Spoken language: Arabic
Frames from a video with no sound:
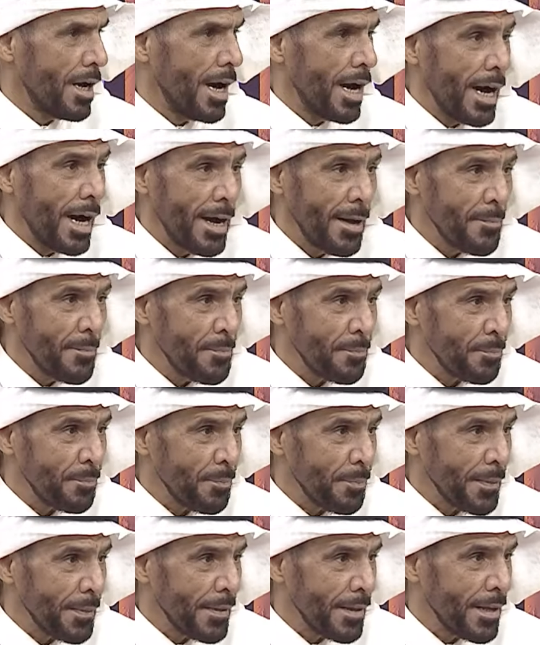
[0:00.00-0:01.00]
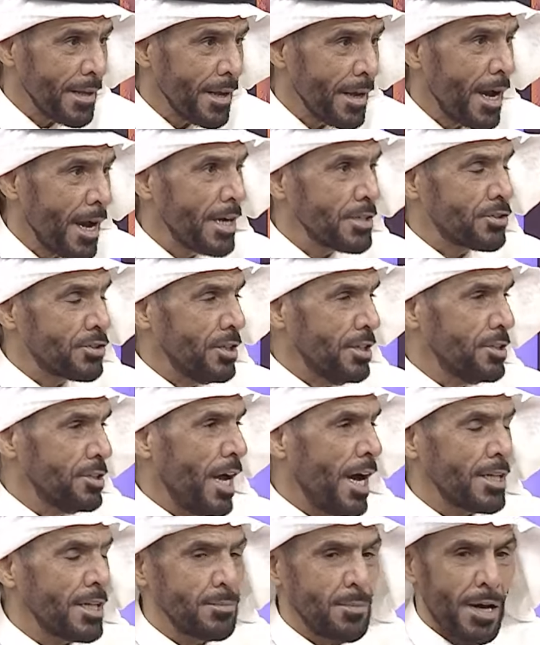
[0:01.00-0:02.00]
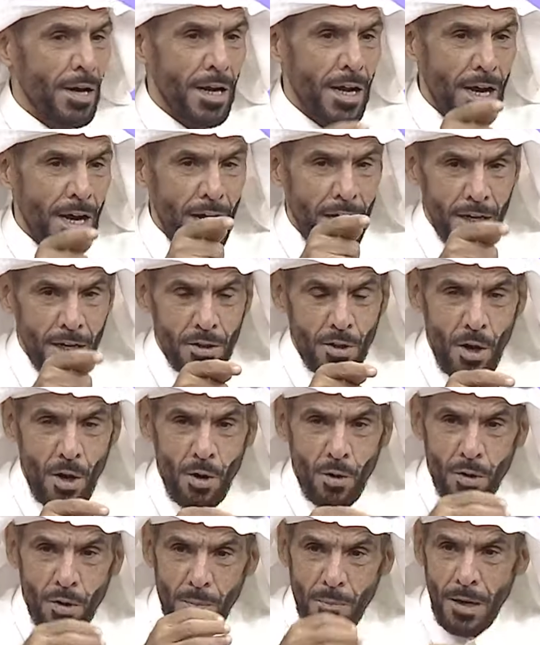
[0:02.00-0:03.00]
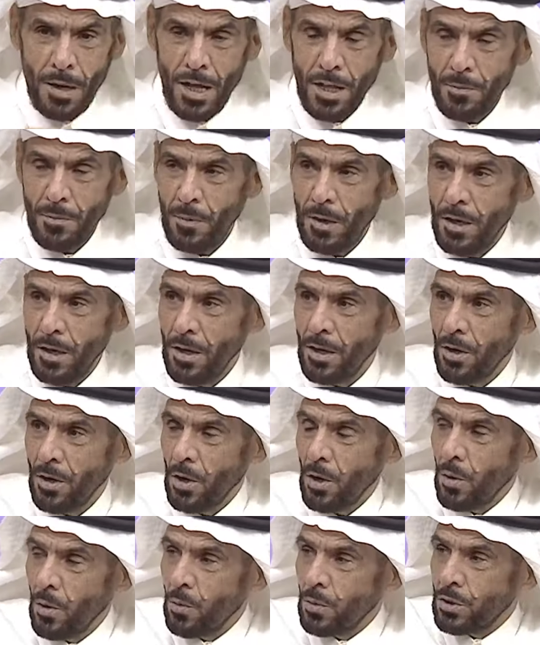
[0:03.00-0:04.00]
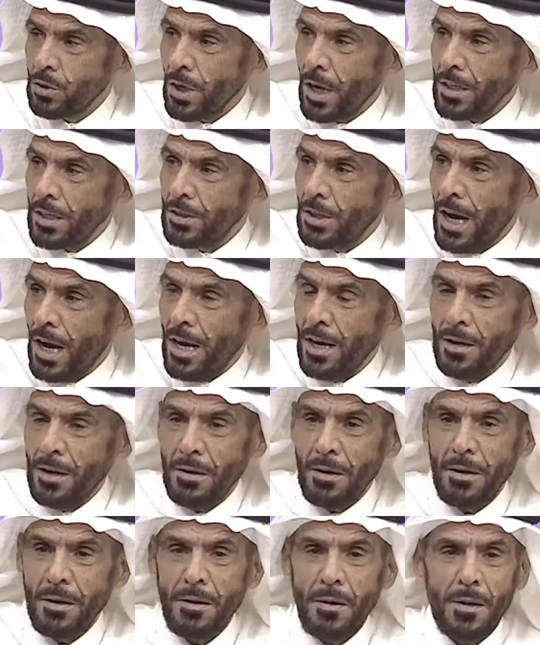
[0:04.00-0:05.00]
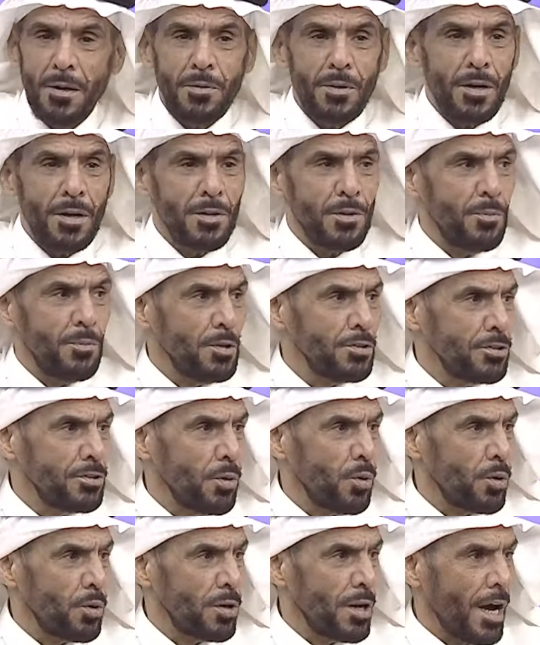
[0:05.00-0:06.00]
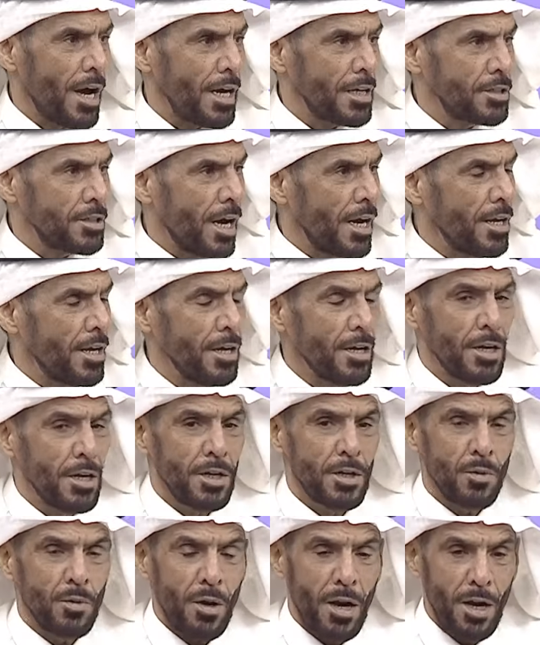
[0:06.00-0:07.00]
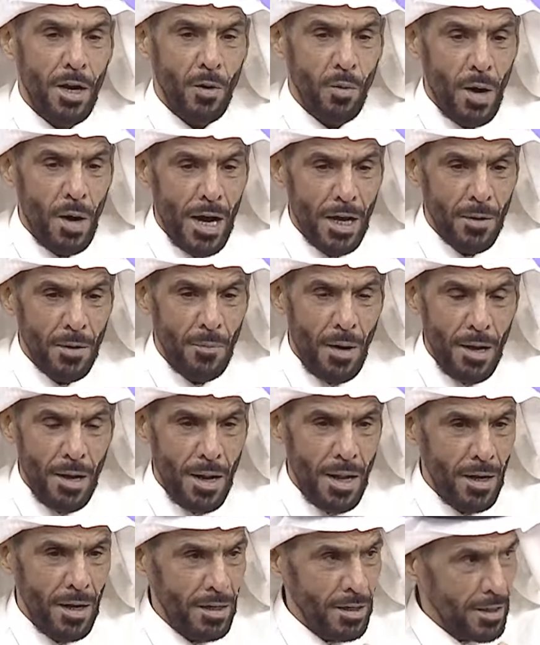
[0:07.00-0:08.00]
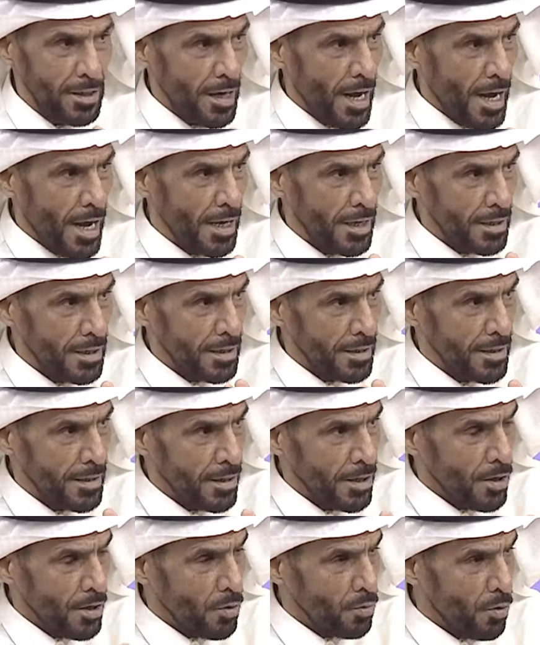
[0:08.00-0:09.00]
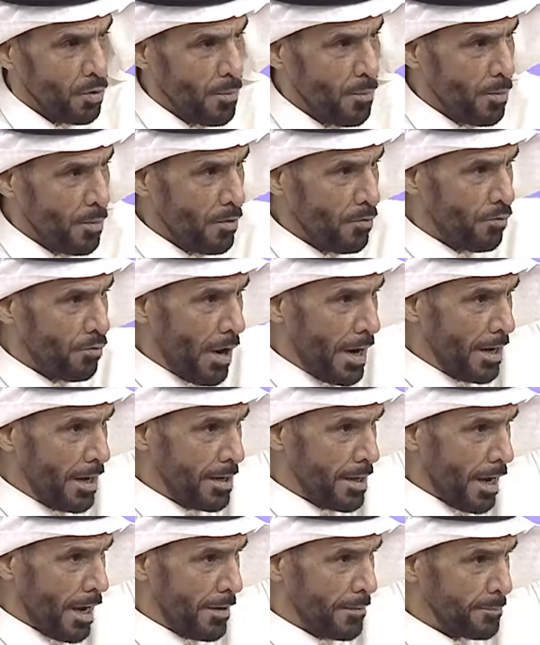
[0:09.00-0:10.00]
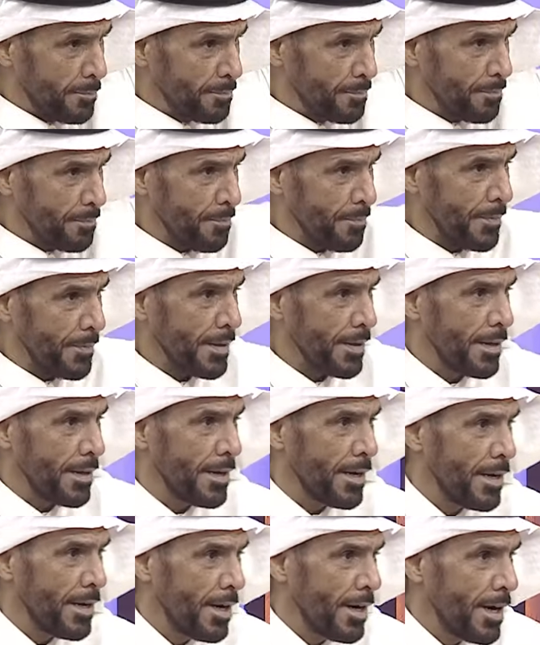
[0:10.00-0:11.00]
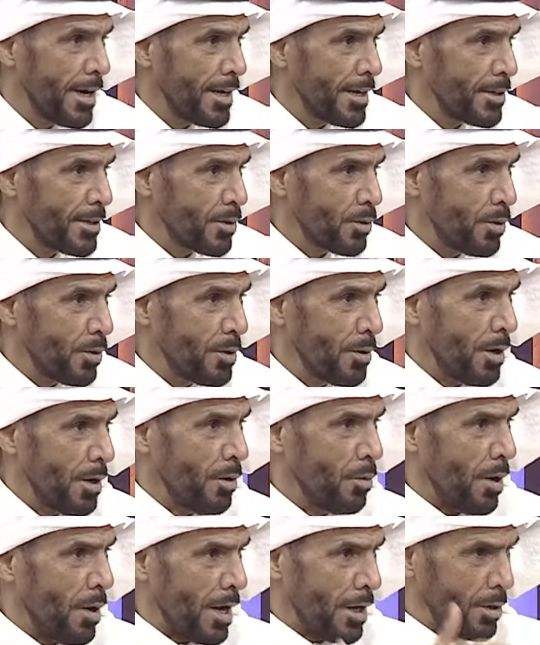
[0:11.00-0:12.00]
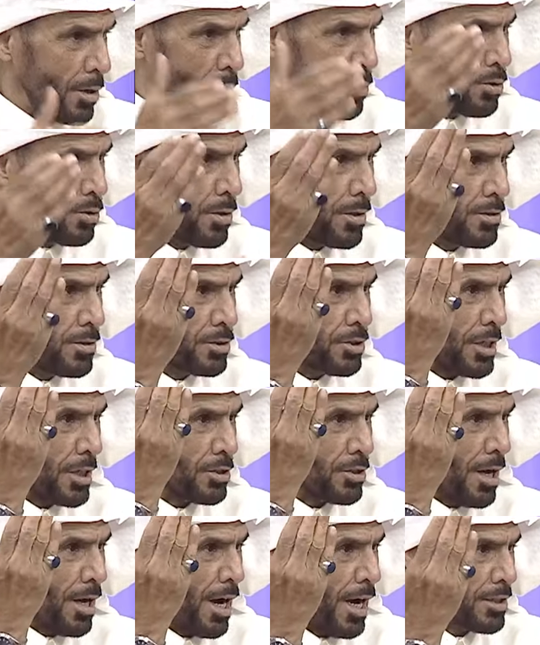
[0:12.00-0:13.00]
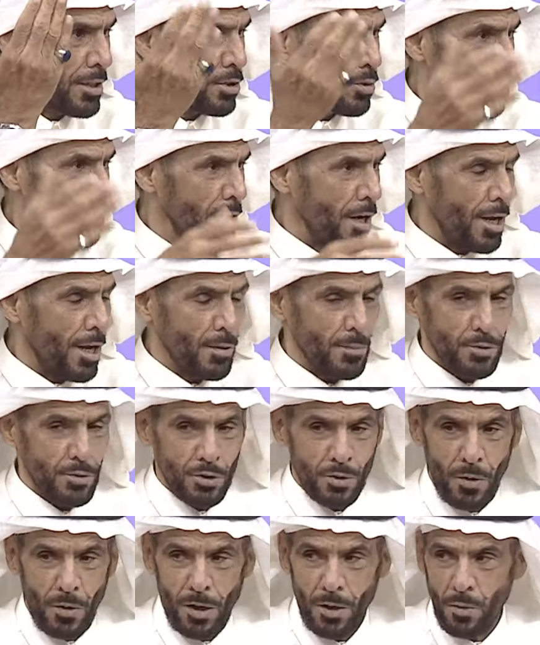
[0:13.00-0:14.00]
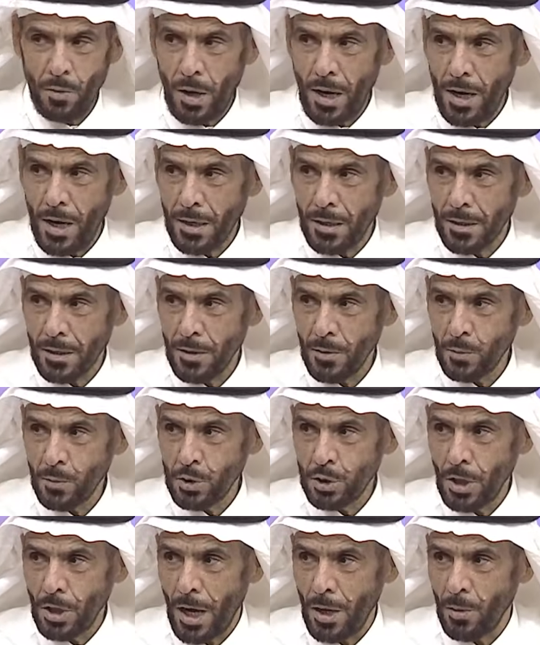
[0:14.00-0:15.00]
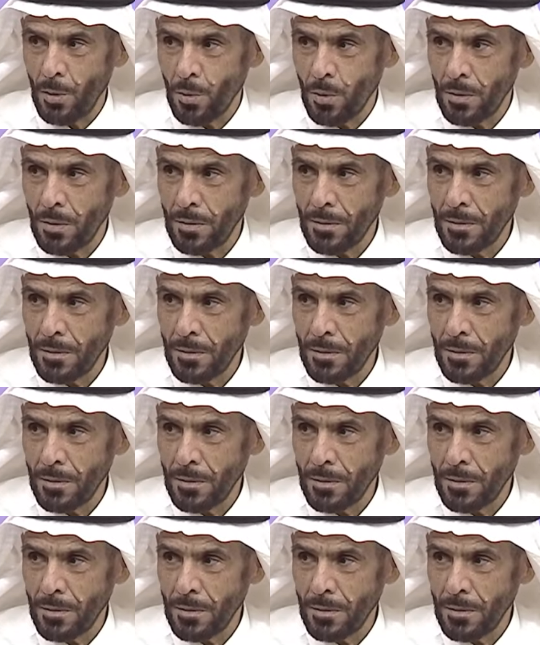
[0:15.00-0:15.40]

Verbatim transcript: ها استعداد استعداد ما اخذوه بنذبحه نذبحه ونتقداه سووا لنا غداء يقول الحوار مع الحيران وامهم فليه اه لا اله الا يقول حوار يقول شطه هاط وقالوا امسكوا الحوار واشتالوه